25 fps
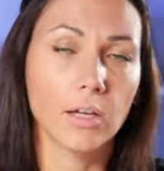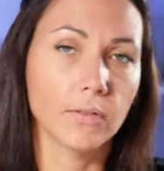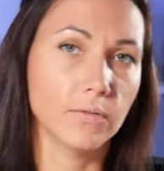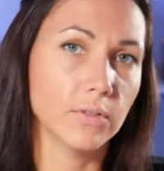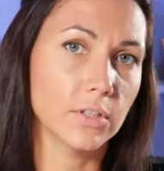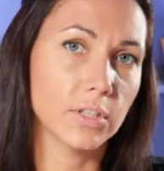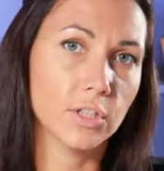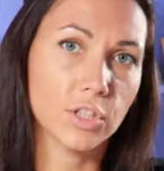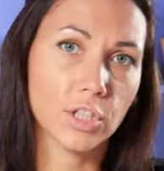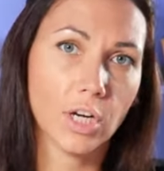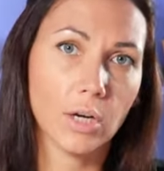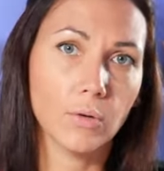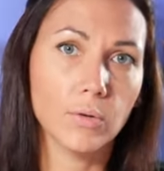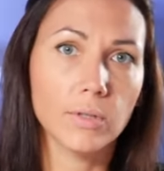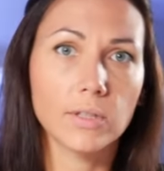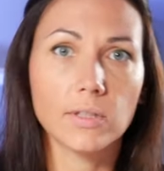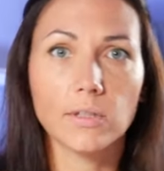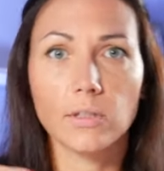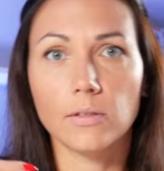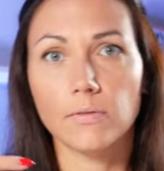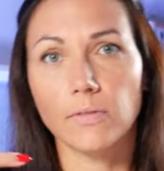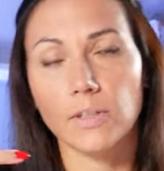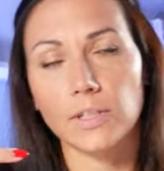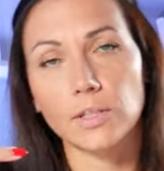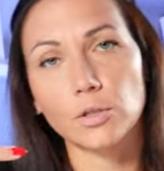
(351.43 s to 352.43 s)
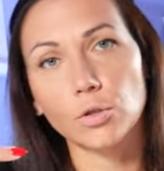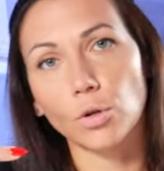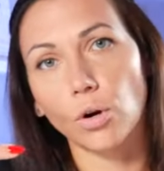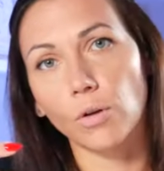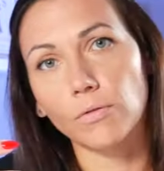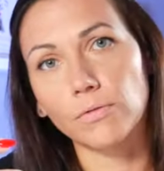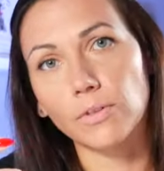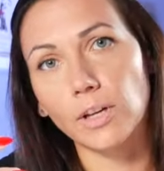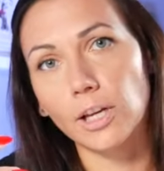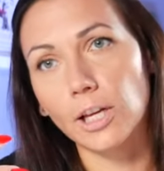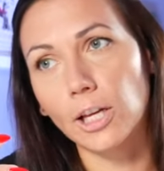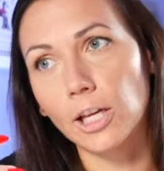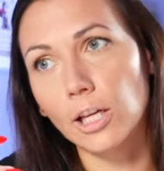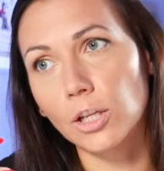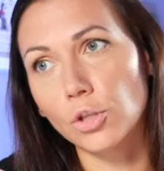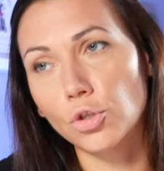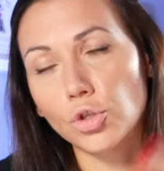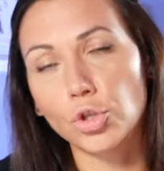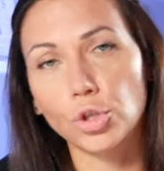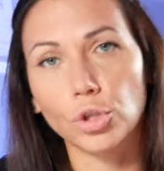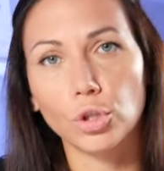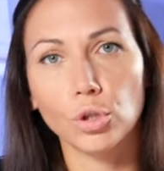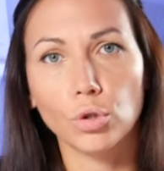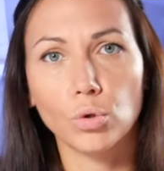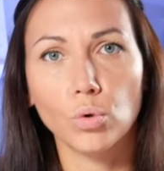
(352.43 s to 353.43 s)
wystrzały sylwestrowe
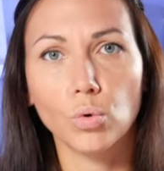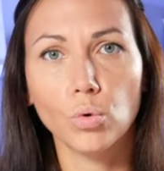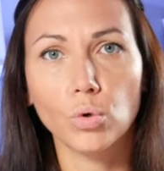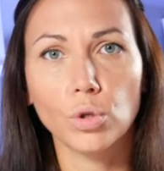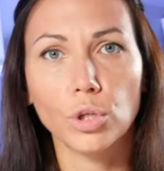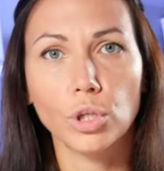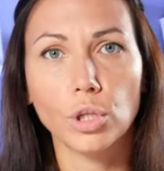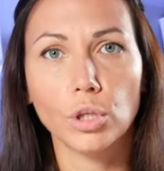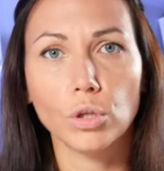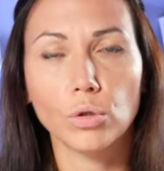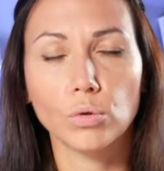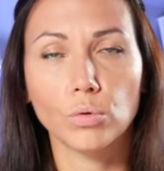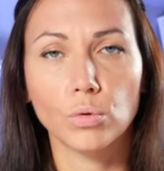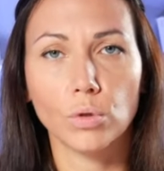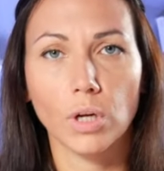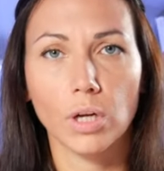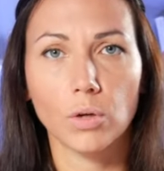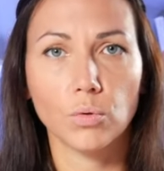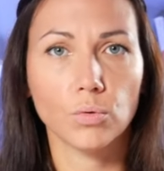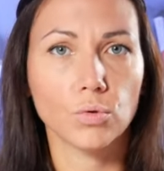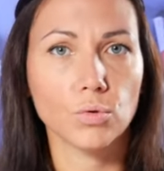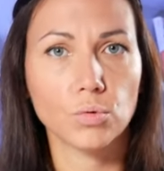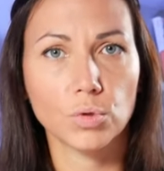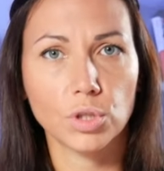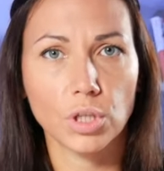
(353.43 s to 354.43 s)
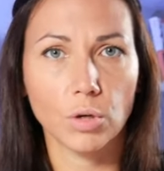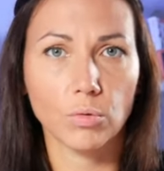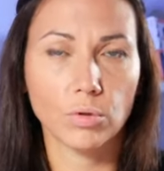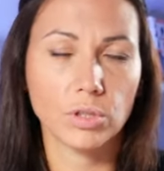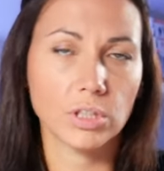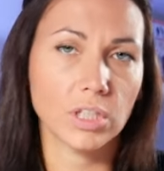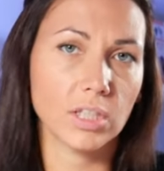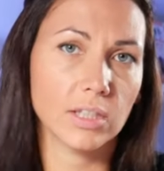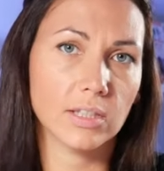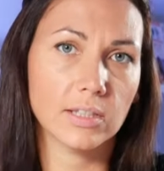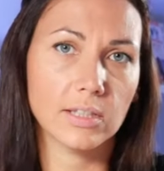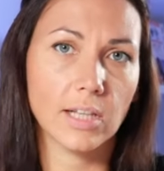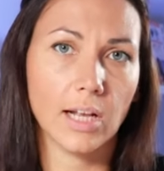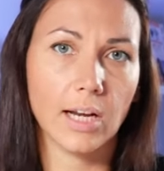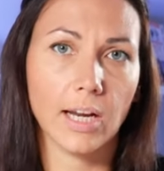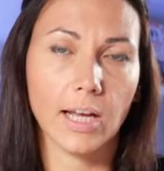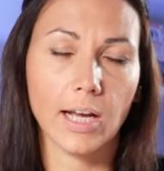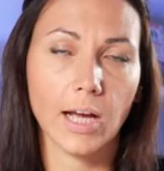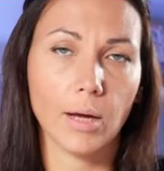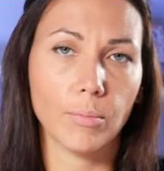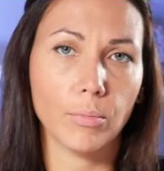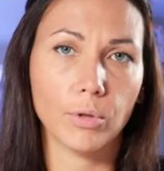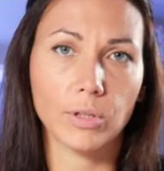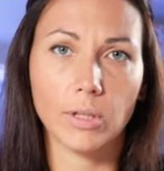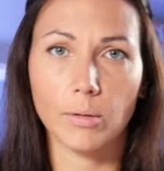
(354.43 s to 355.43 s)
czy huki, które usłyszał gdzieś z
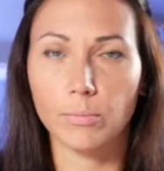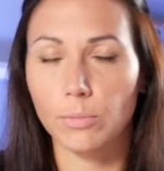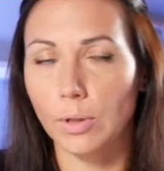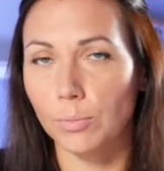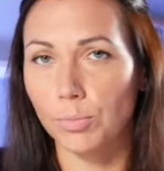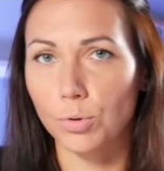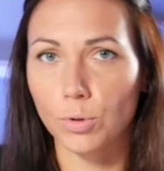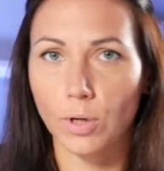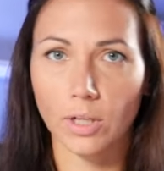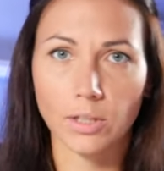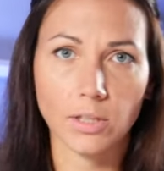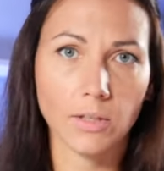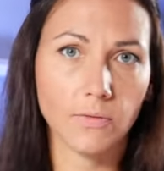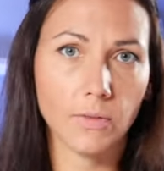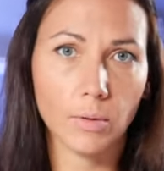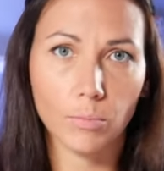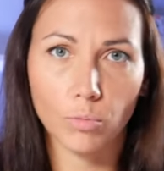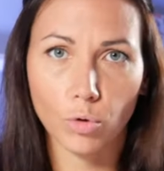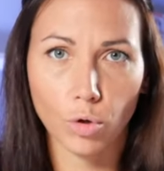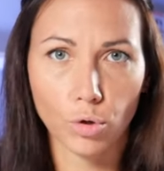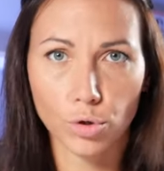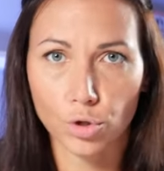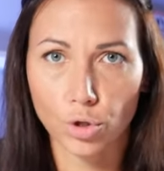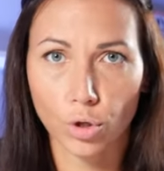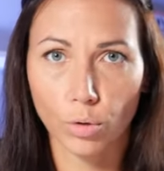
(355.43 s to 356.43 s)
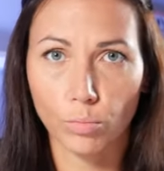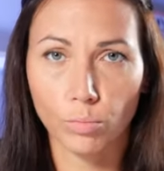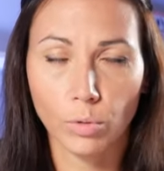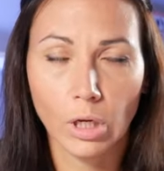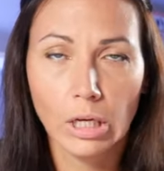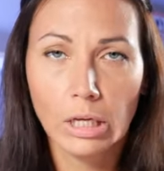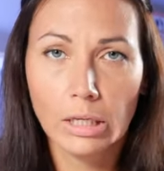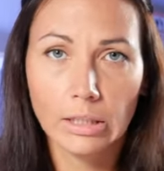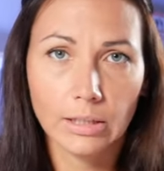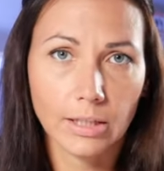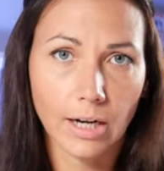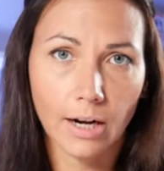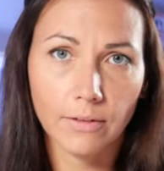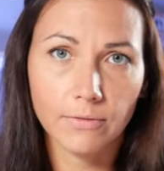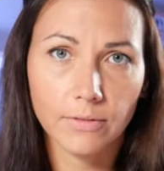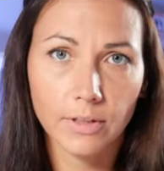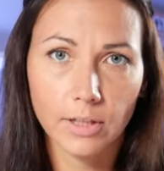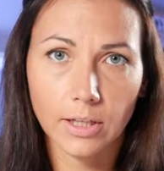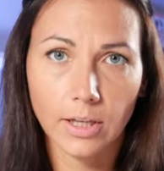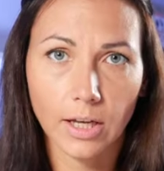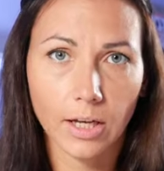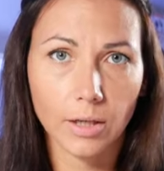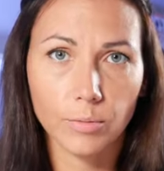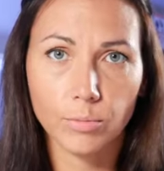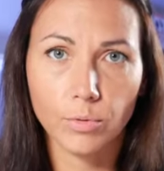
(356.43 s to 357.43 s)
daleka, bo tam na przykład, nie wiem, koszą
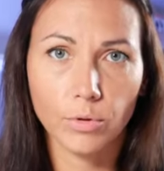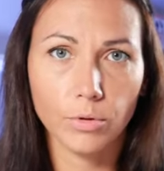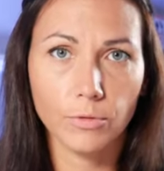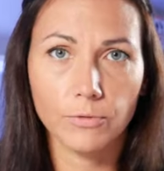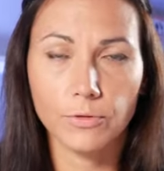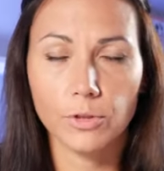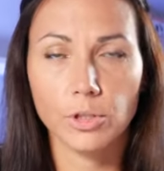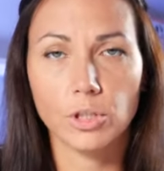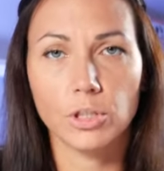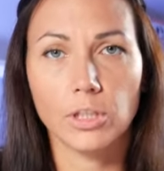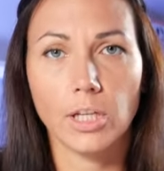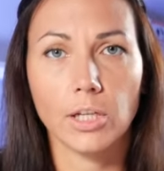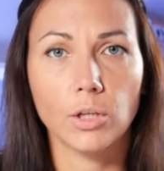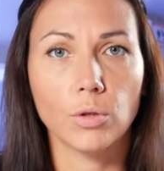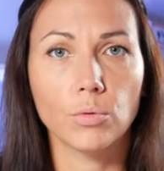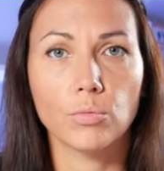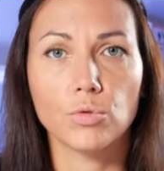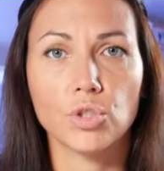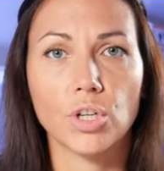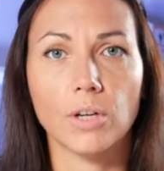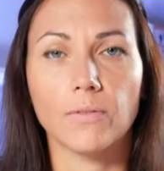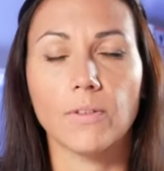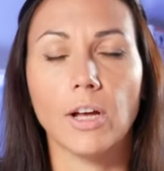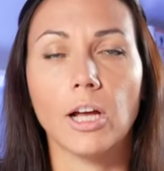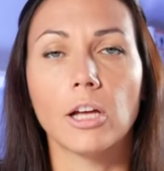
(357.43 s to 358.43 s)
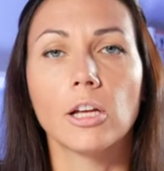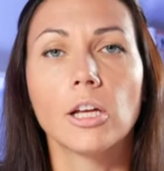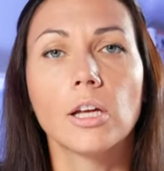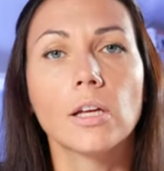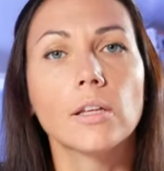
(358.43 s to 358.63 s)
trawę albo wycinają drzewa.